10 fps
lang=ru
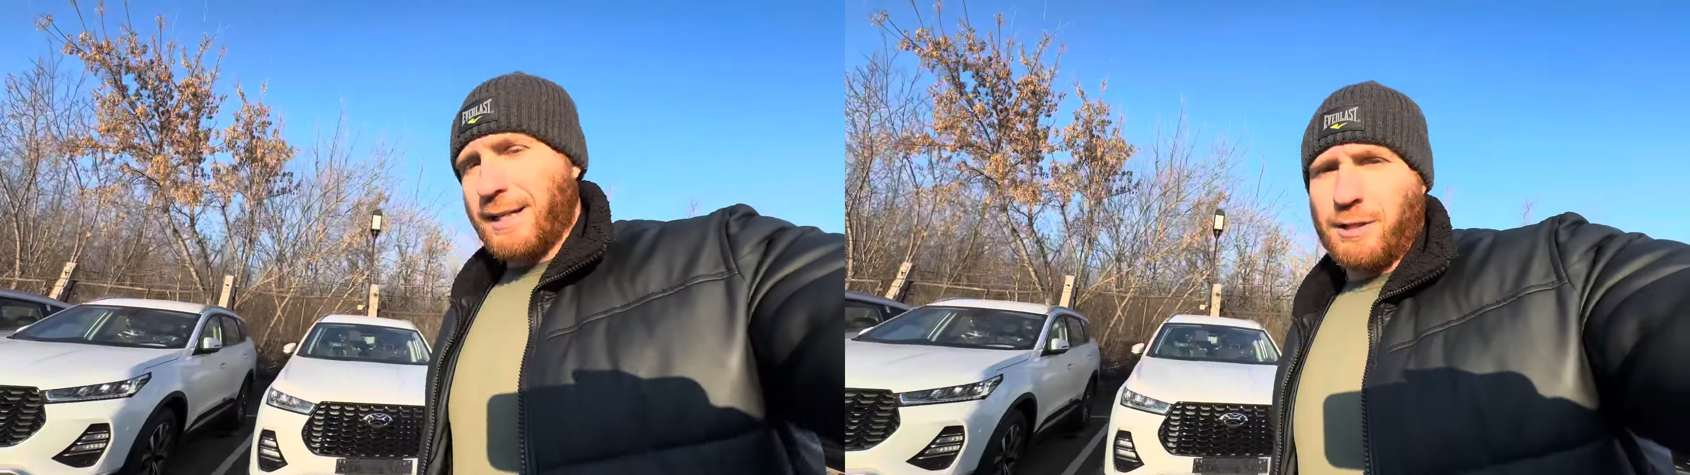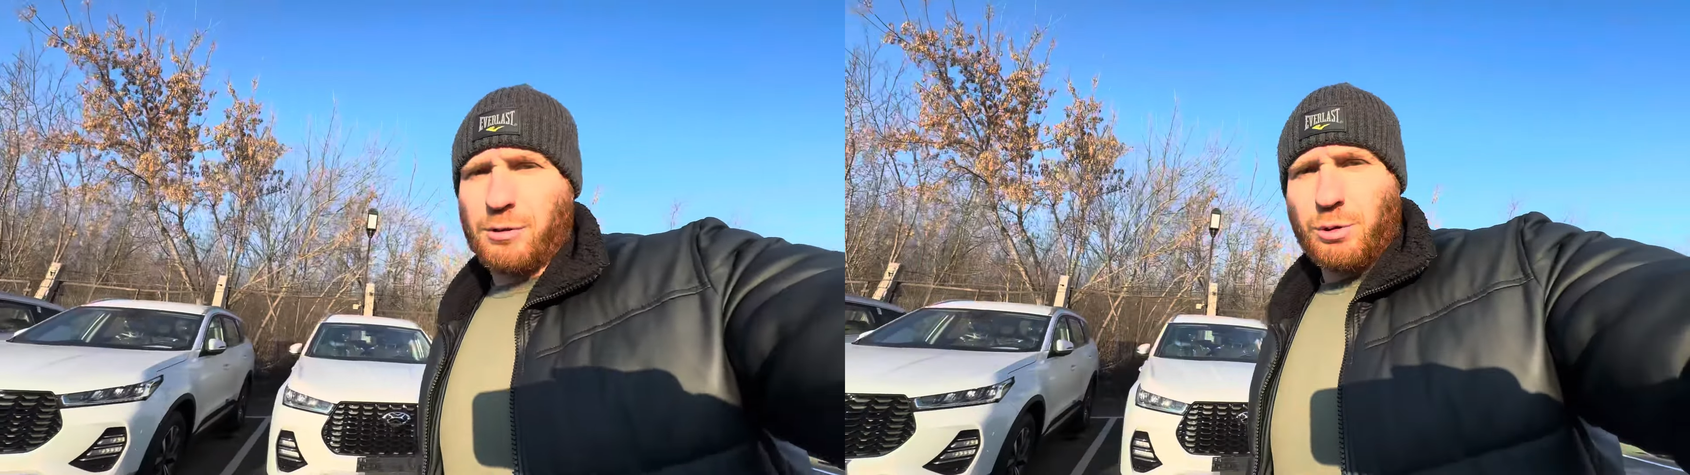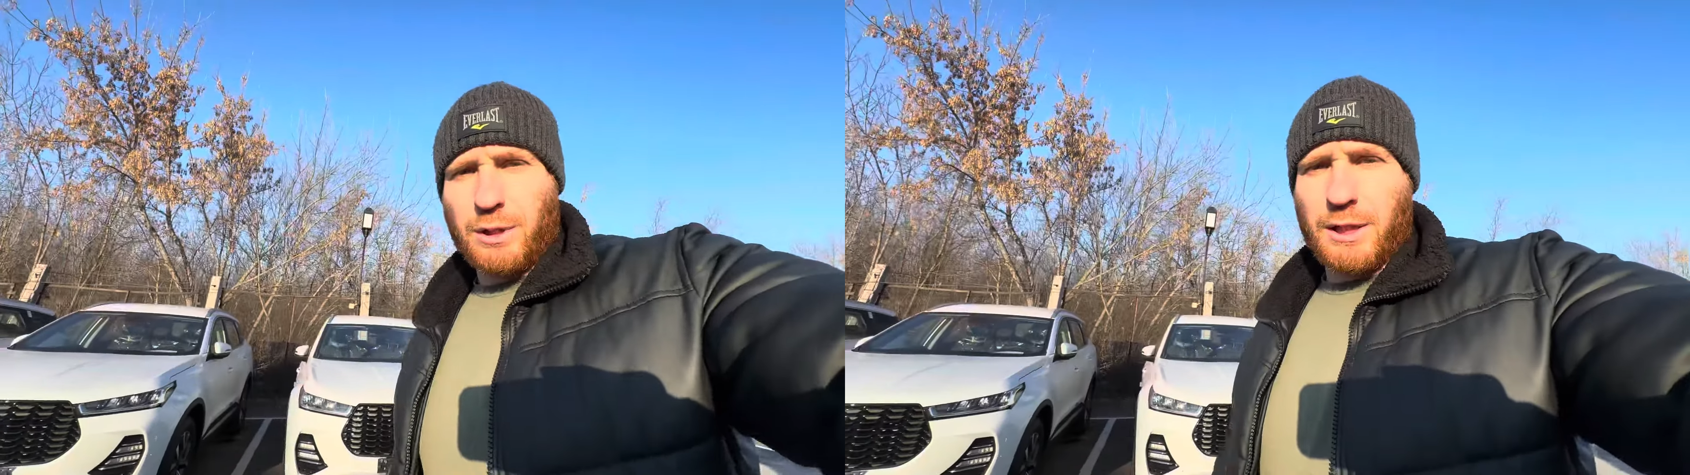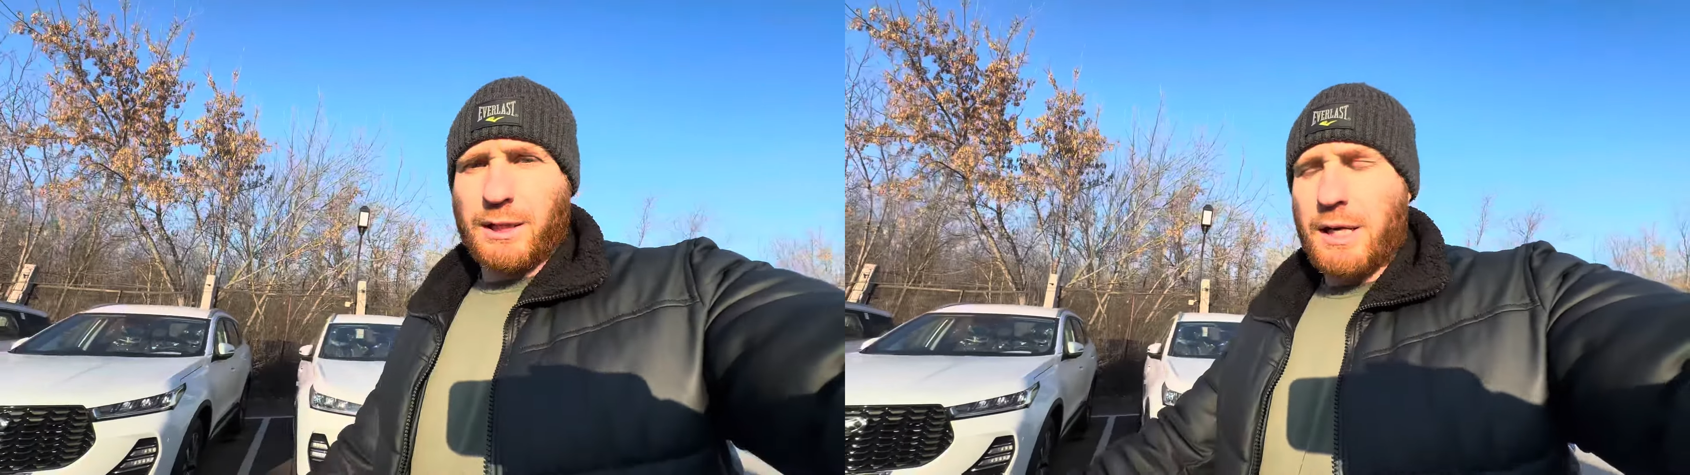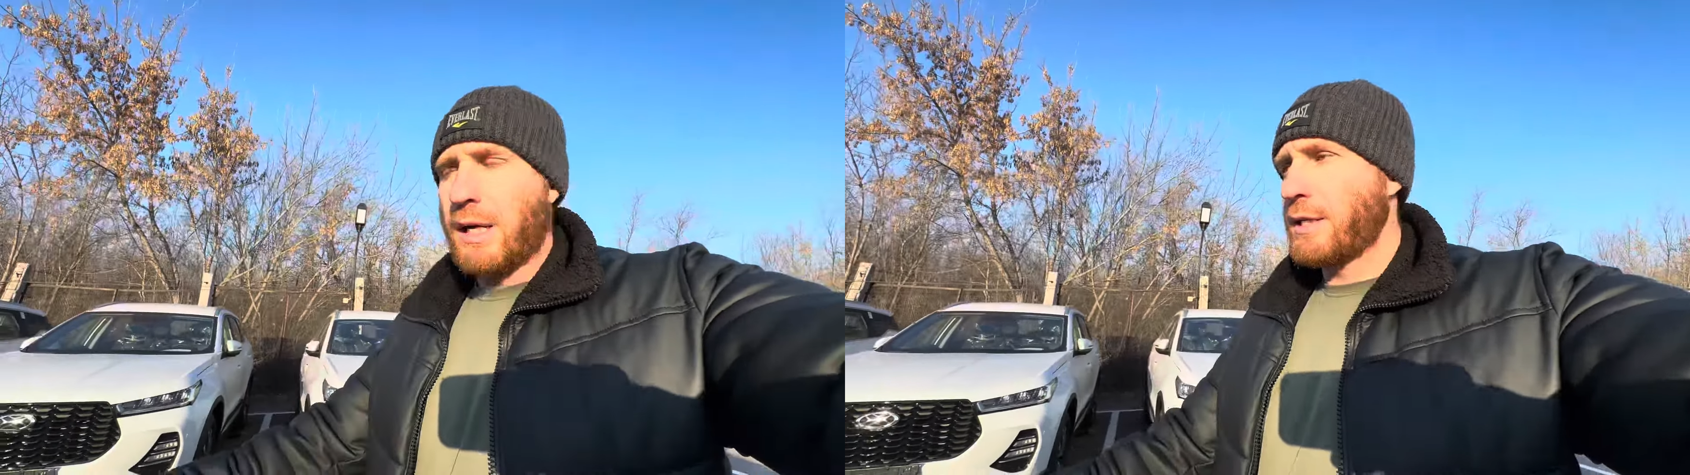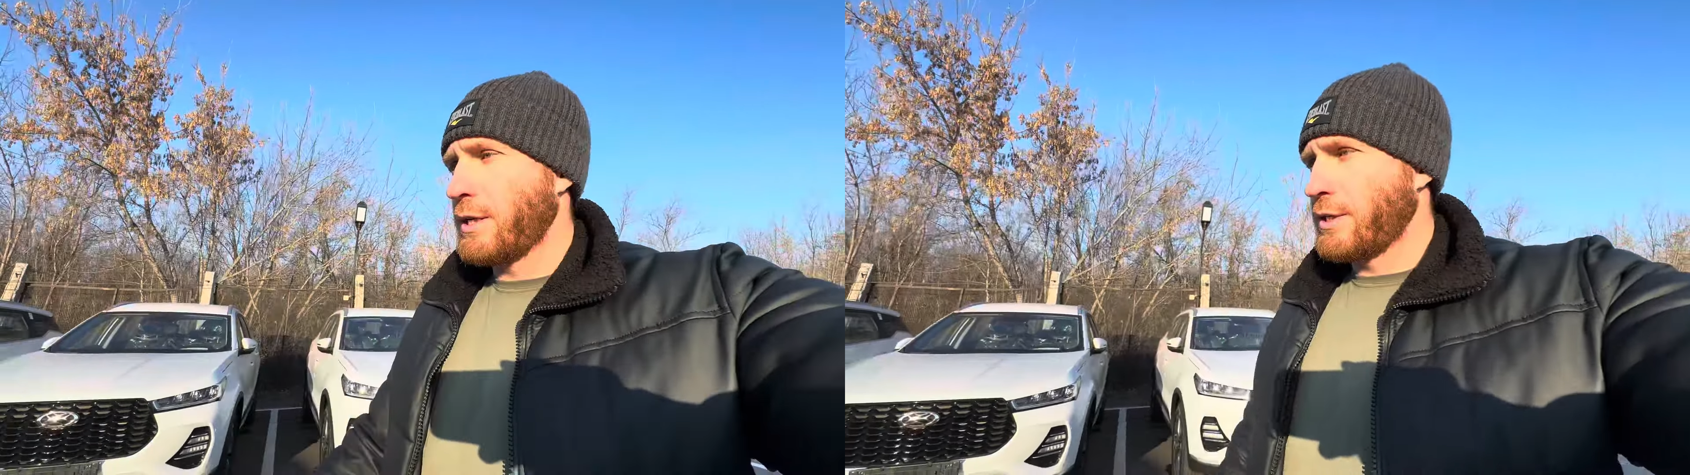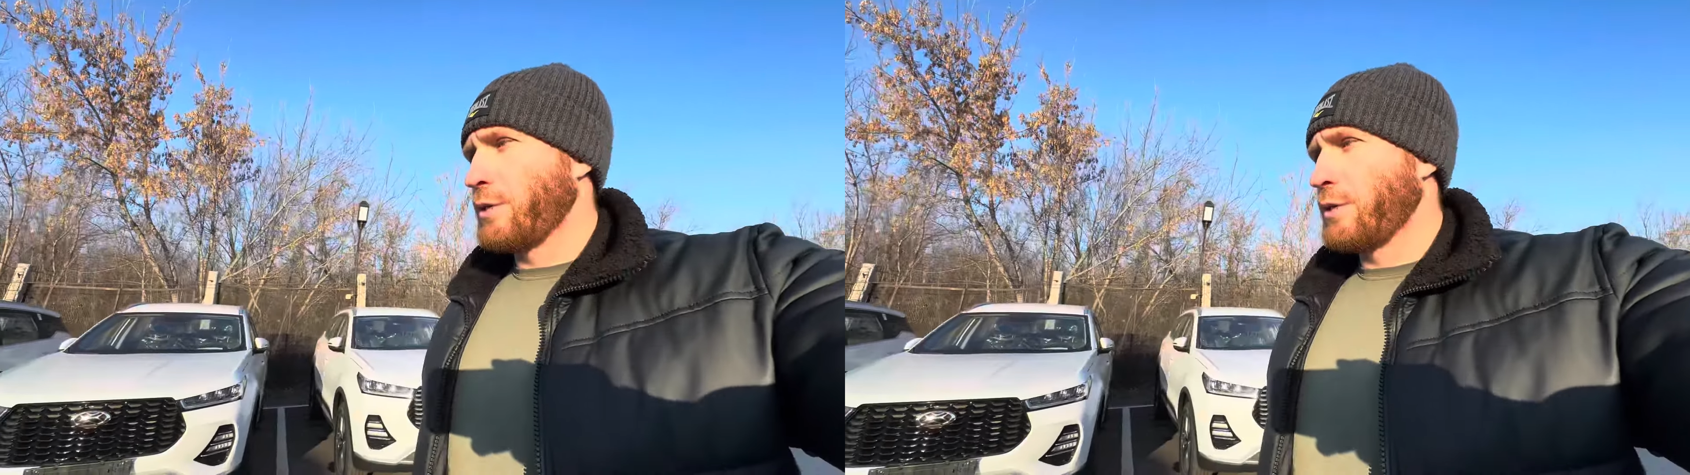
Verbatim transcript: канал Новода Тольятти.